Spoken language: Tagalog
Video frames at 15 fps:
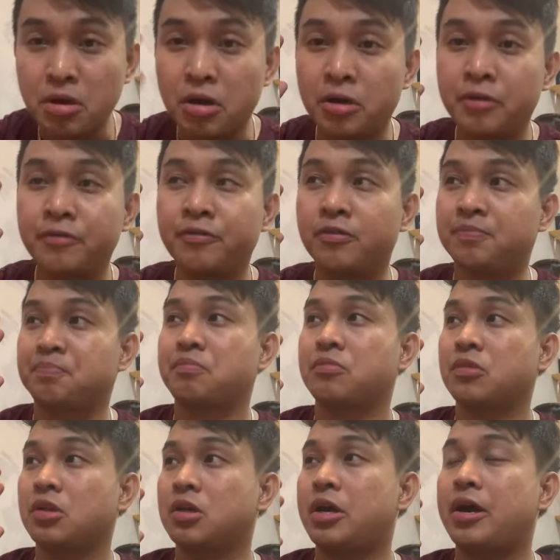of
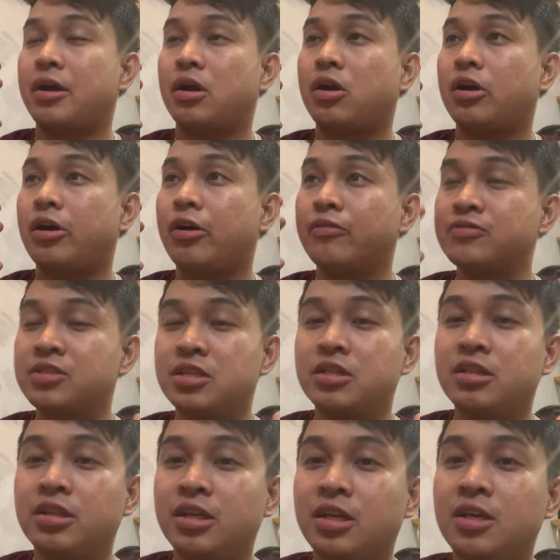of
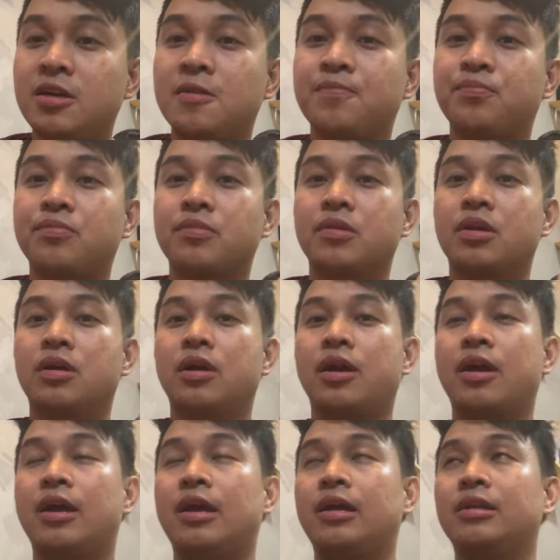Sydney
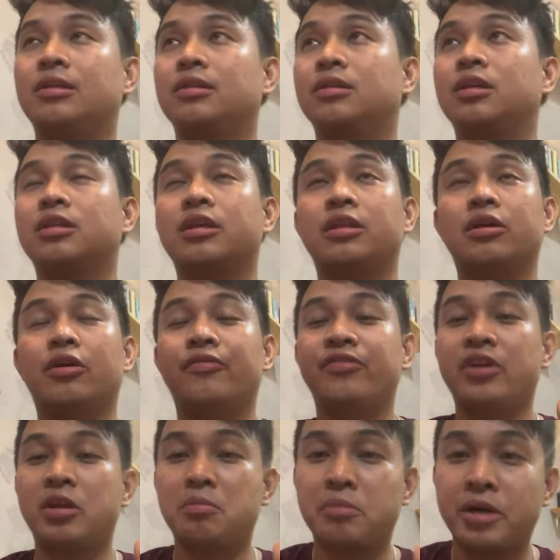and Tita of
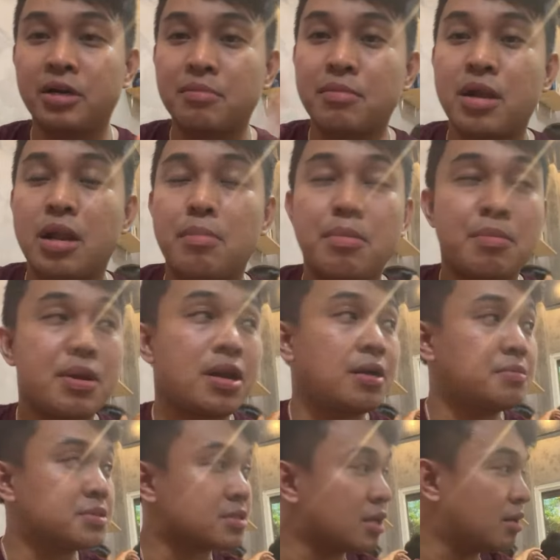Denmark, marami
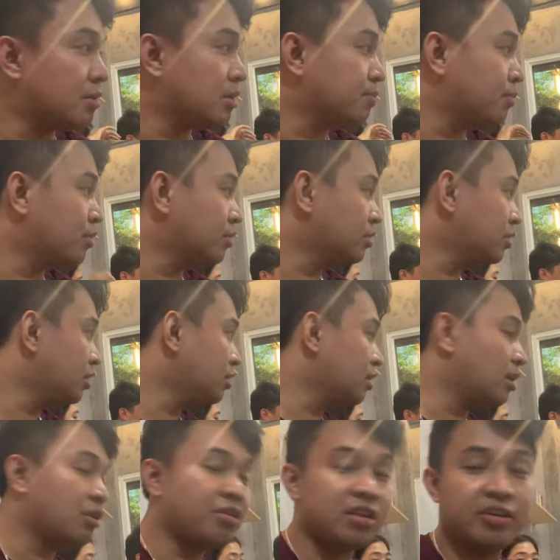marami salamat po.
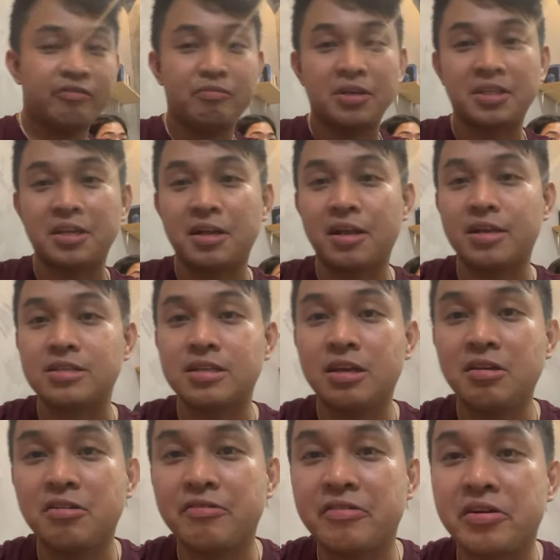Tita Lana Batangas, thank
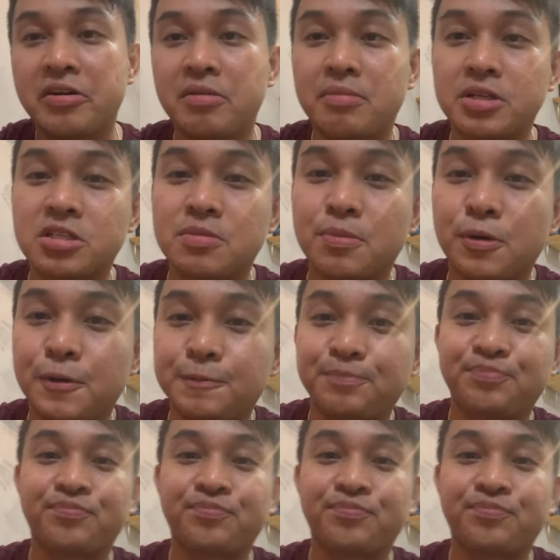you very much po.